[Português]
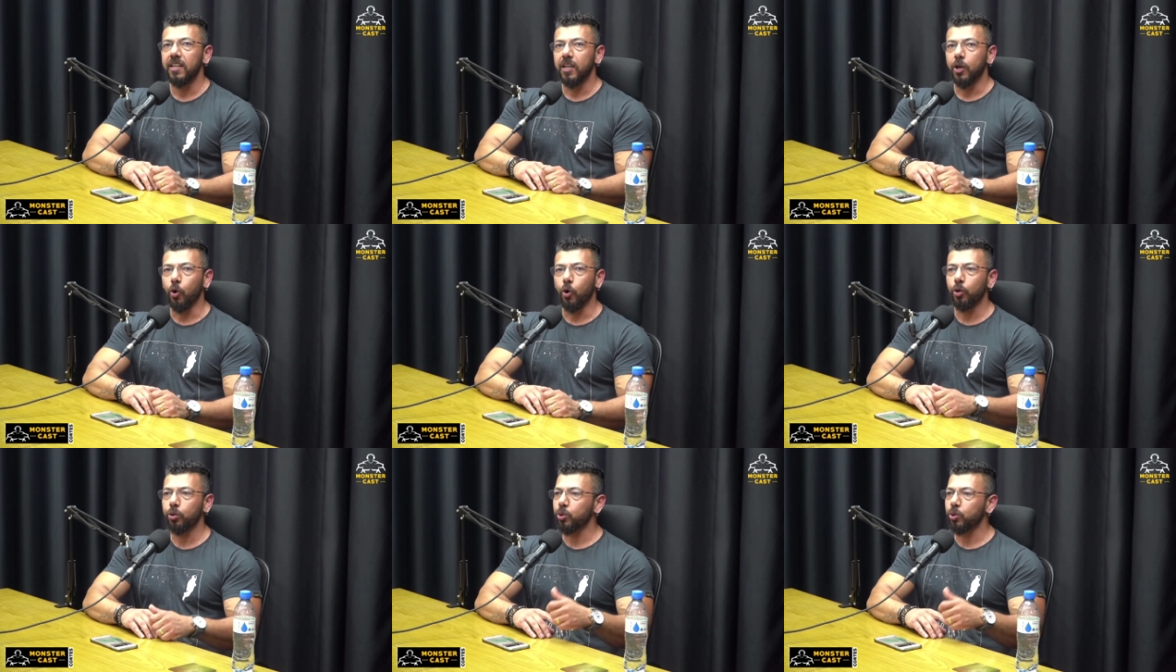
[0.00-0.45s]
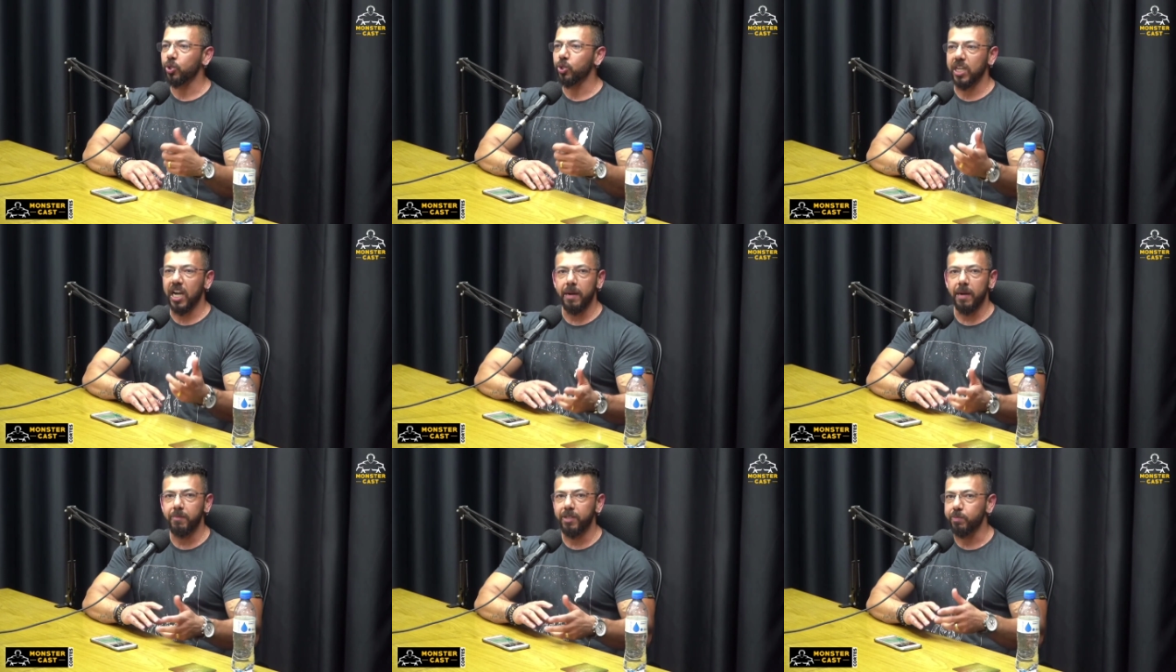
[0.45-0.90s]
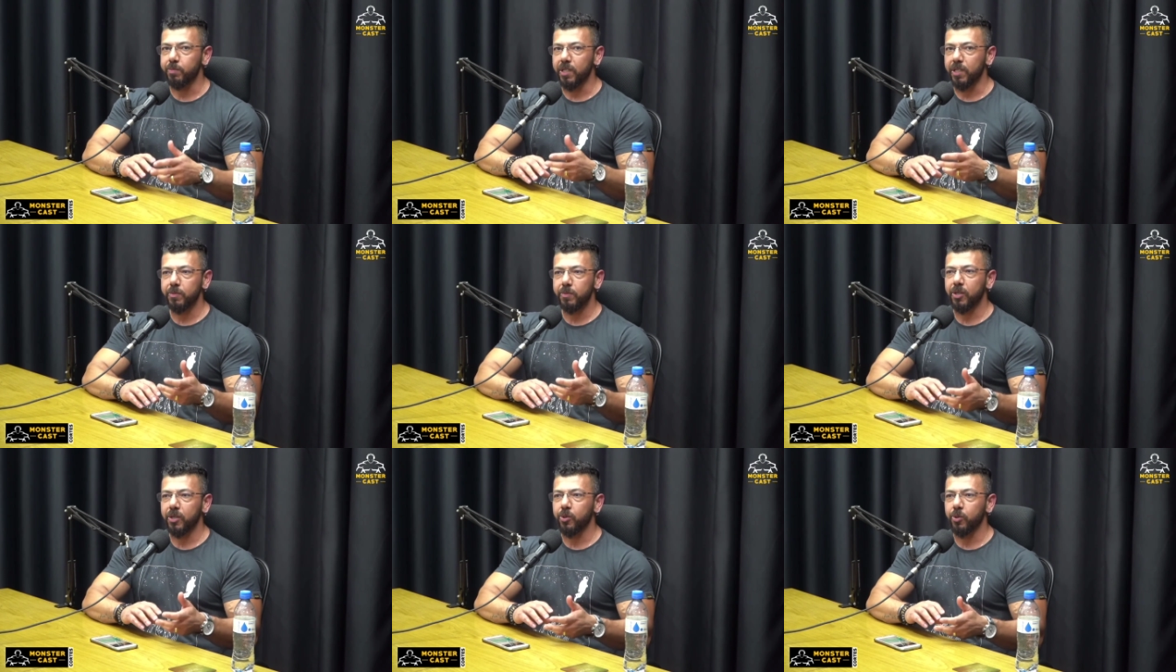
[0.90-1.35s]
Outros SARMs,
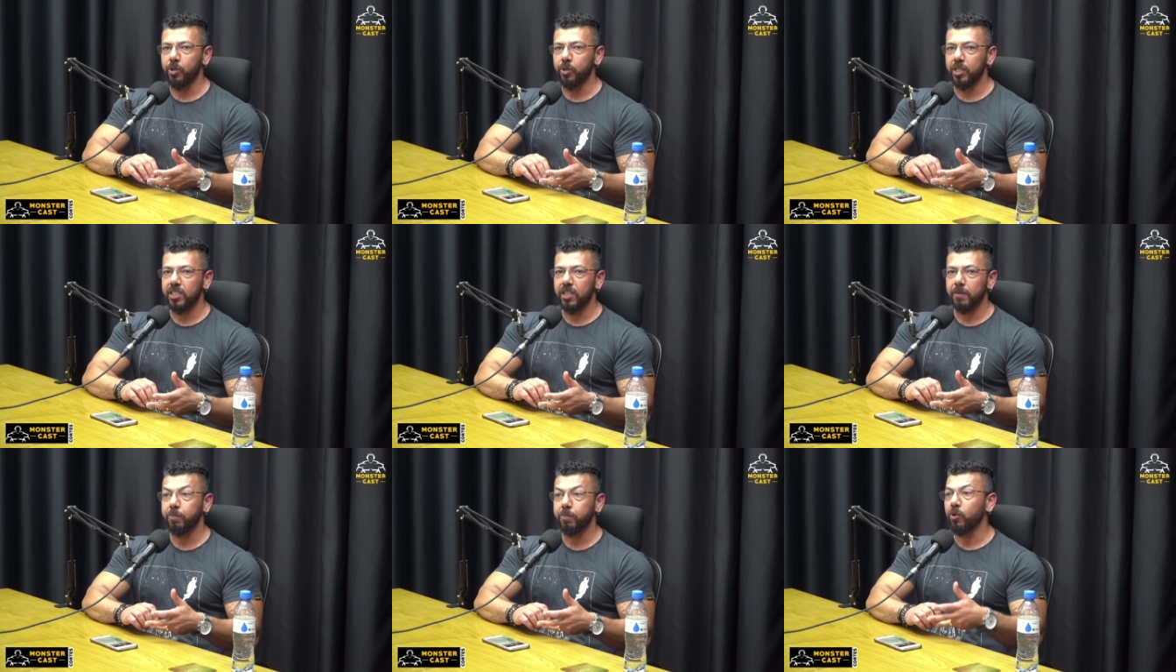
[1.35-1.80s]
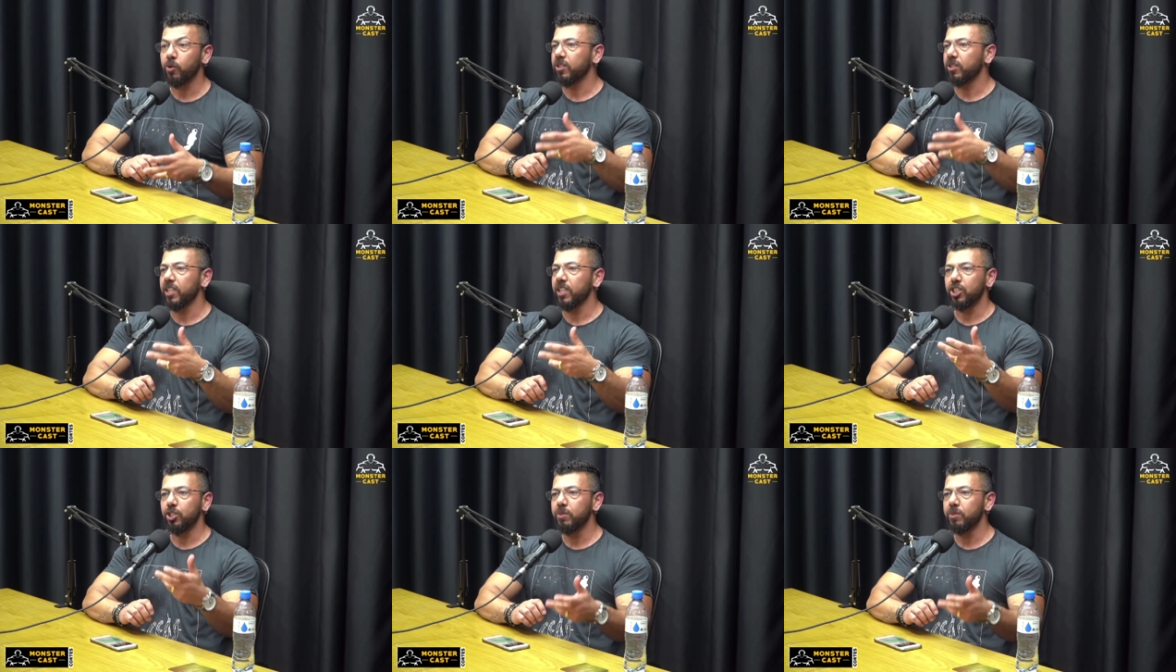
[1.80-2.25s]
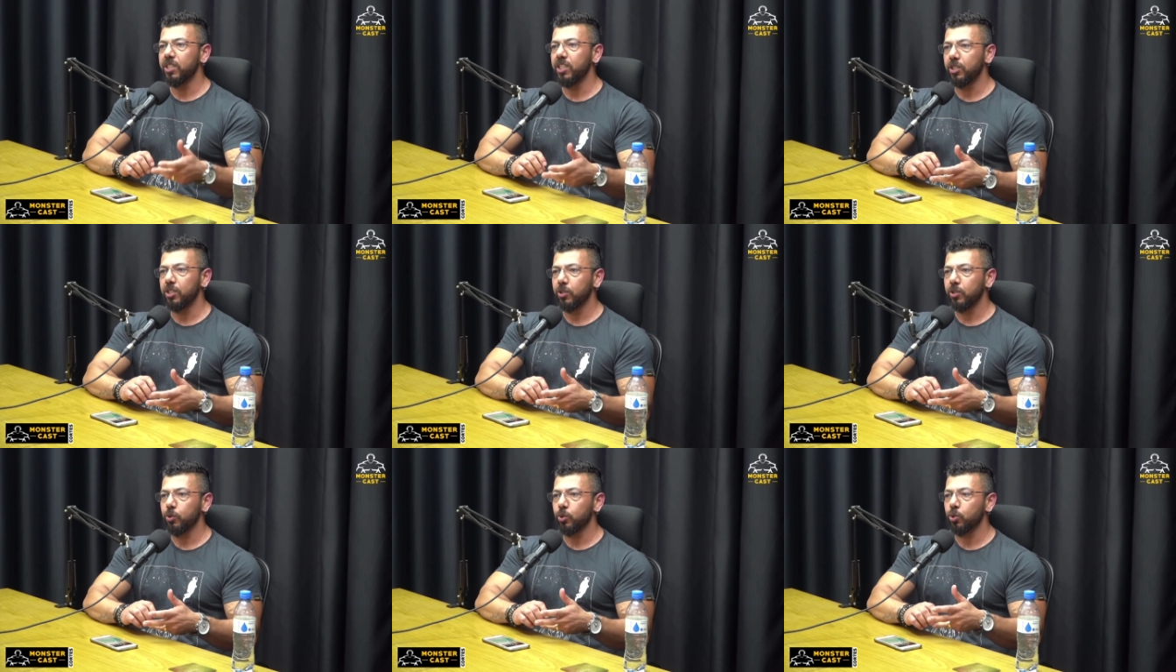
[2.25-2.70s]
mesma coisa. Porra, tem de um
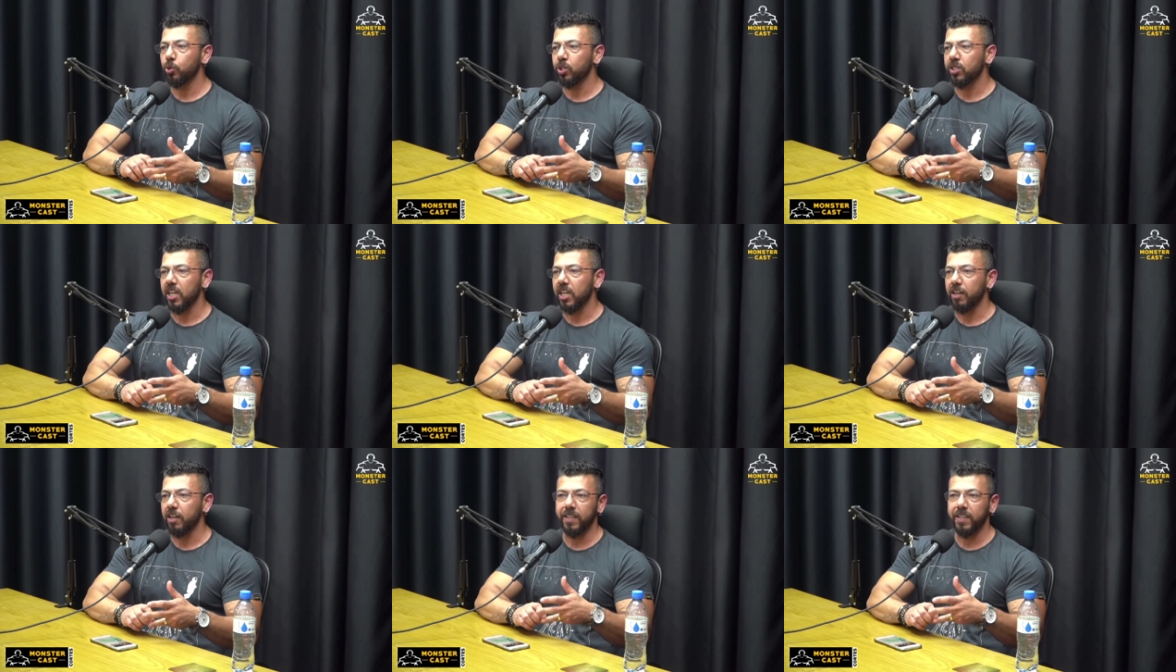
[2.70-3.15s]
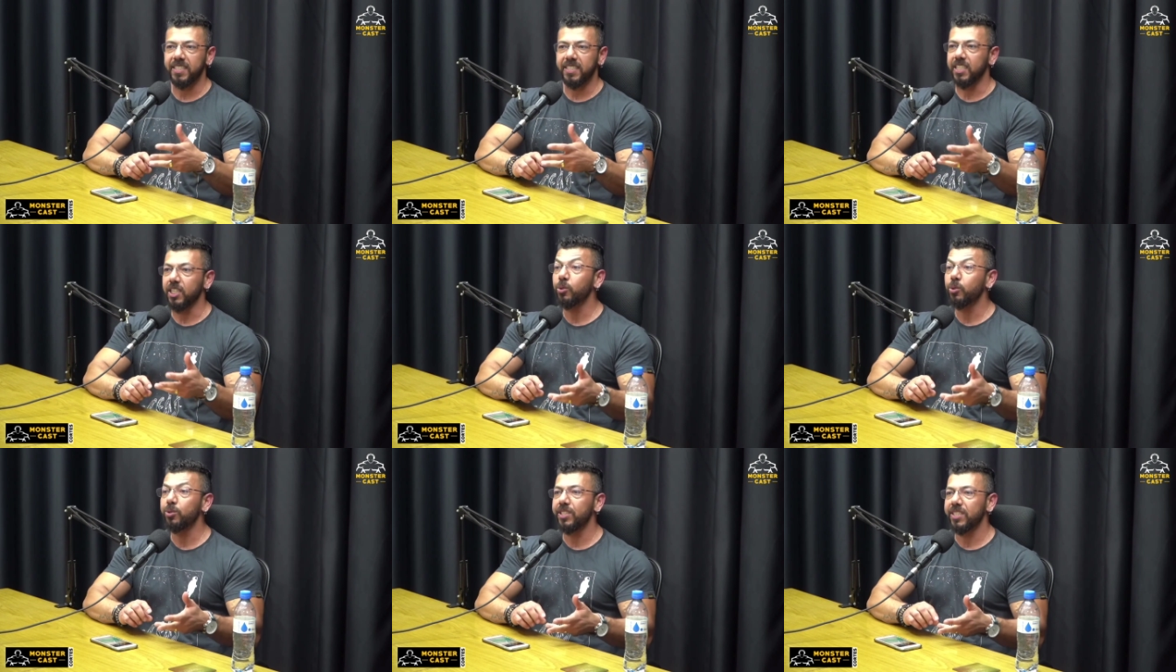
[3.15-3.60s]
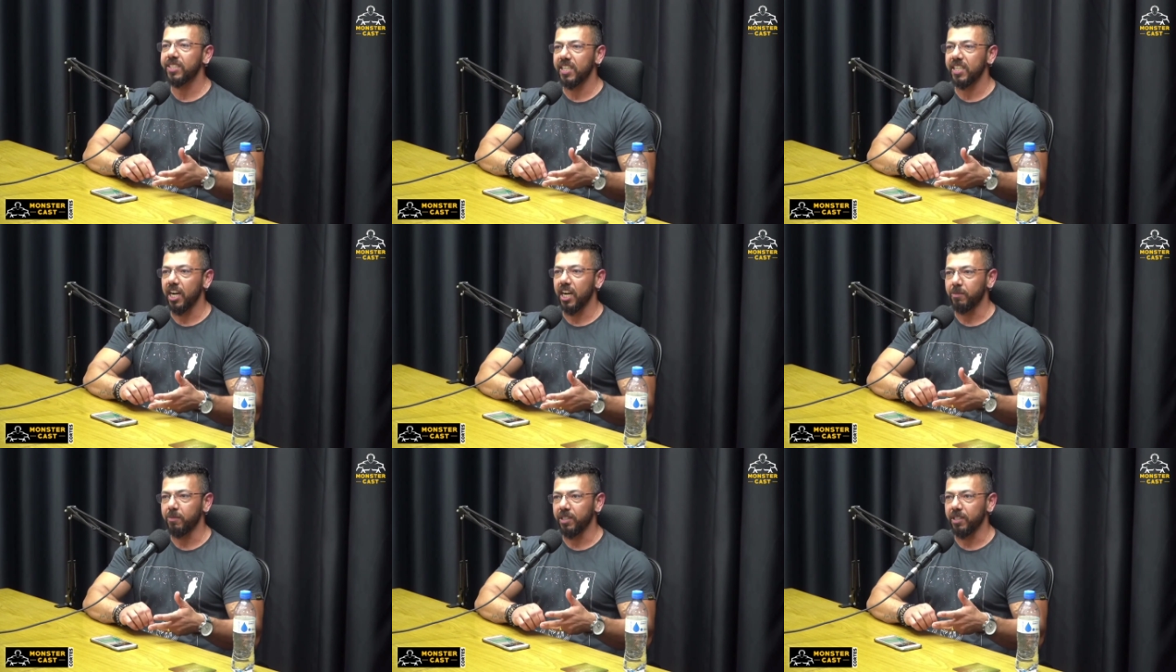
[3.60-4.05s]
menino que usou, fez ciclo de
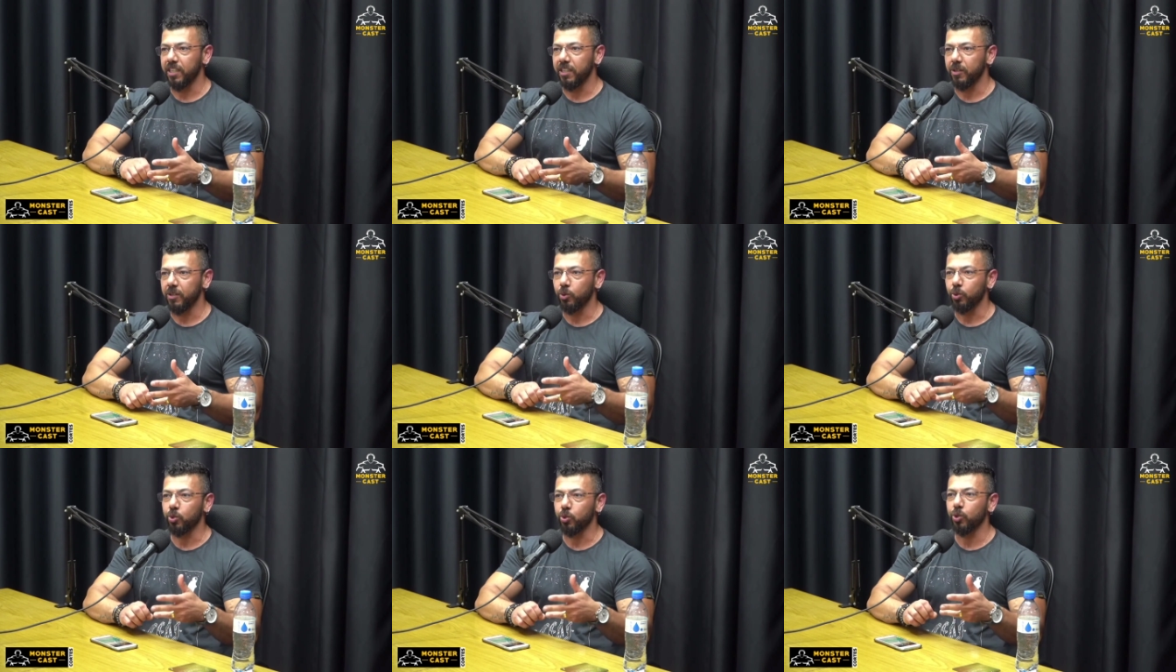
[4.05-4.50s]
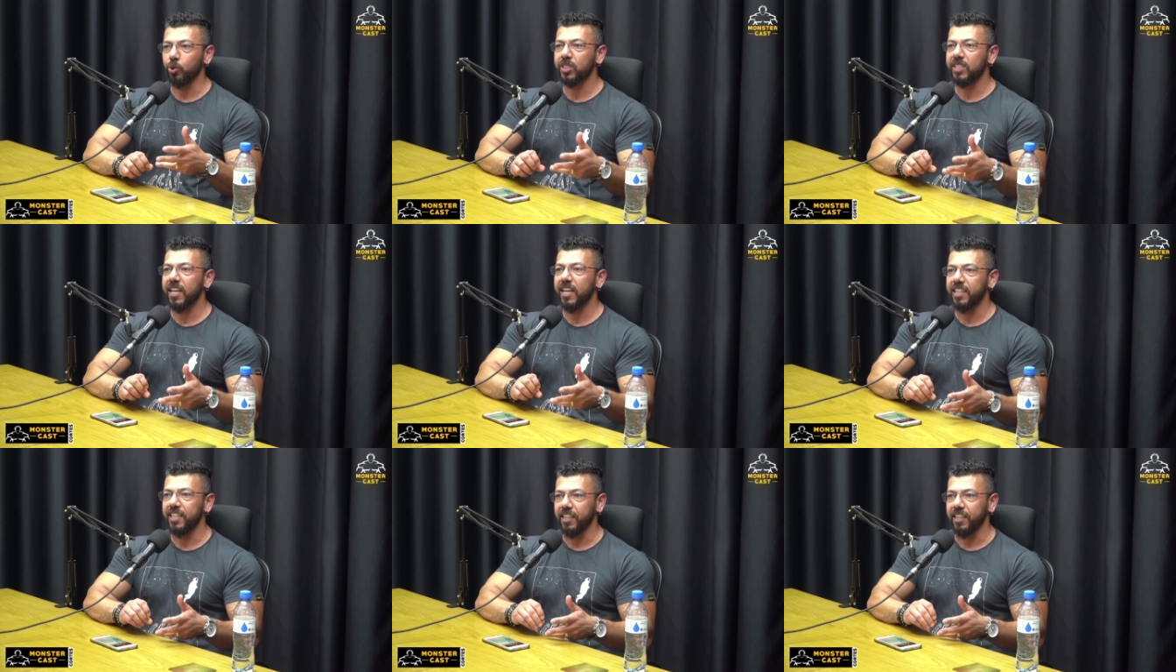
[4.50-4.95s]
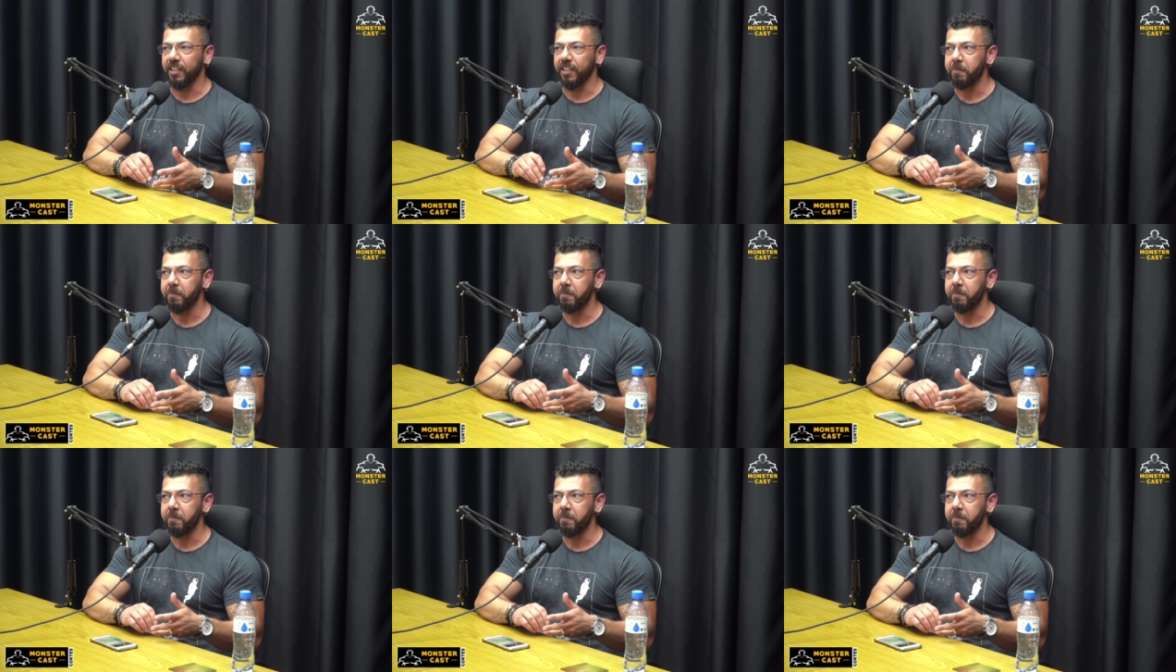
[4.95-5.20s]
SARM, né? Usou Starine